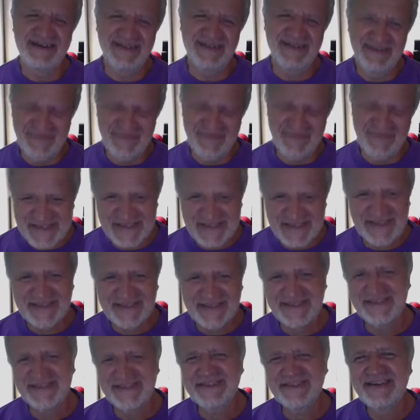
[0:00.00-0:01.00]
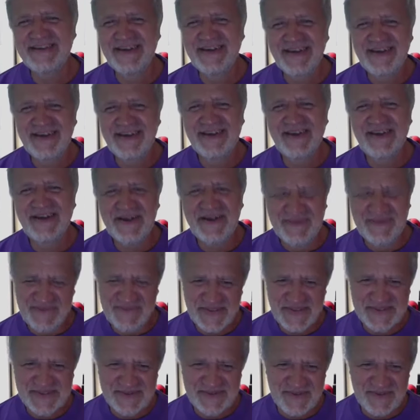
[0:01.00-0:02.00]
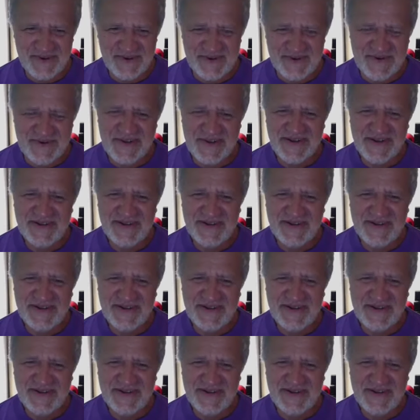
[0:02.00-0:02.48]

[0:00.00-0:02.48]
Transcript: merci Catherine. Merci beaucoup. Hein.